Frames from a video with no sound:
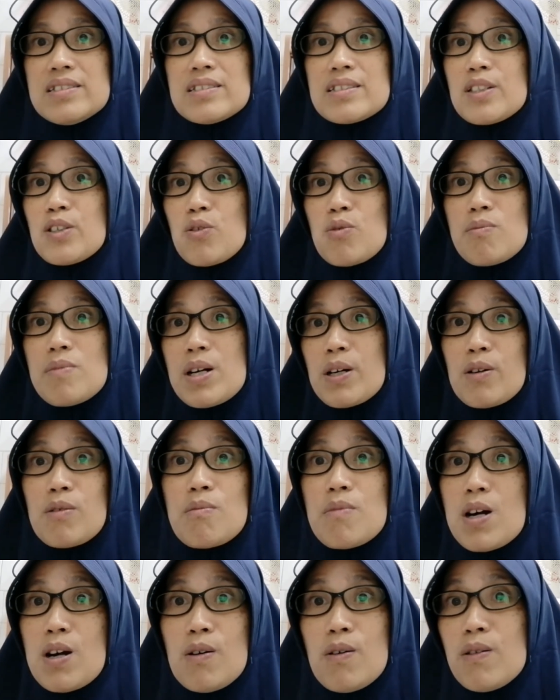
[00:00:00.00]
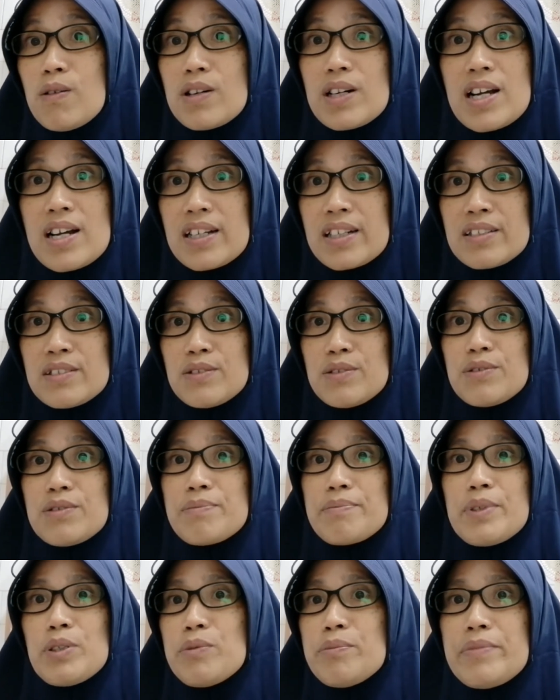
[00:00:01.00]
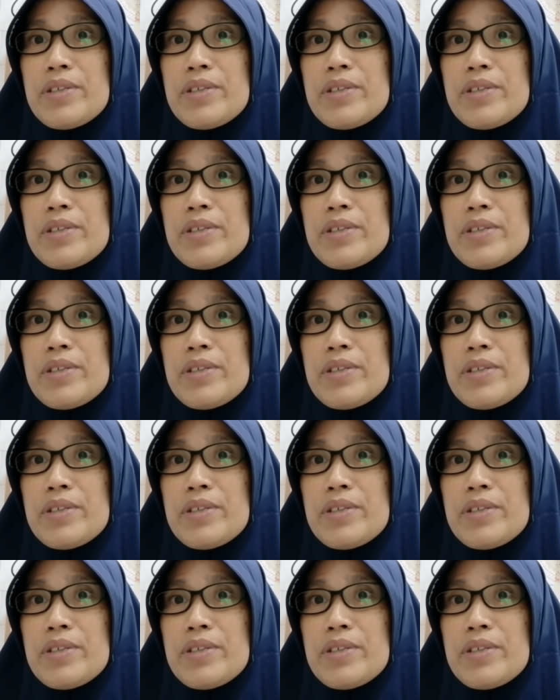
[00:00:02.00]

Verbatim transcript: ke rumah-rumah orang gitu belum